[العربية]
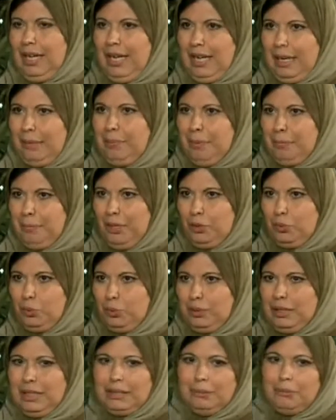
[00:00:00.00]
ارمم
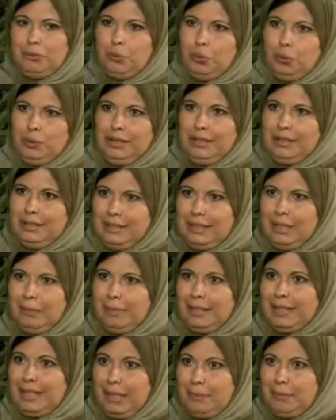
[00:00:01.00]
مخطوط لازم يكون عندي
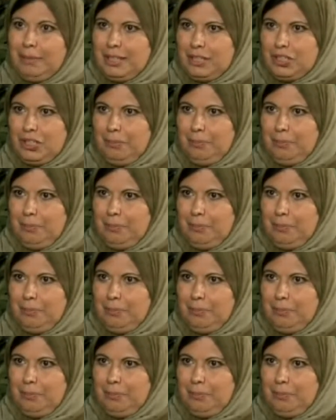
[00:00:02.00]
كمان خبير